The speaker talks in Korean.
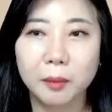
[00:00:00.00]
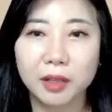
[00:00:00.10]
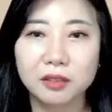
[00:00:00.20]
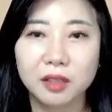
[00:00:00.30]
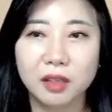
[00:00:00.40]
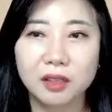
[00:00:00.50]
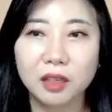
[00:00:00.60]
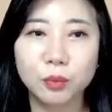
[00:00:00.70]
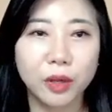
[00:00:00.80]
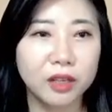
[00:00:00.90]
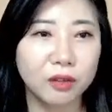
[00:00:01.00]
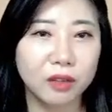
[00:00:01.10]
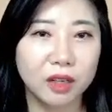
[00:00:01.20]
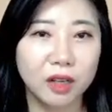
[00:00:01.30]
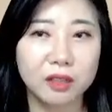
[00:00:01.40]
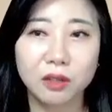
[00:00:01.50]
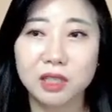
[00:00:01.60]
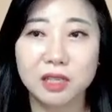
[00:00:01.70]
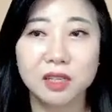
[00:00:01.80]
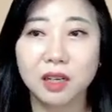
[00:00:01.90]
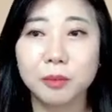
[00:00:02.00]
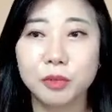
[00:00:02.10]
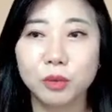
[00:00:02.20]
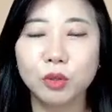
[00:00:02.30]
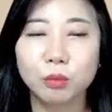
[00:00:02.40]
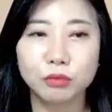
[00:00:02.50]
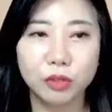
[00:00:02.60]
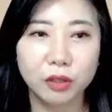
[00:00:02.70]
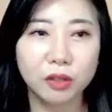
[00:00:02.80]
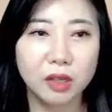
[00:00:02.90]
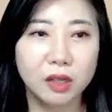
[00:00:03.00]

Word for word: 많은데 나는 왜 이럴까 이렇게 자책할 필요도 없고요.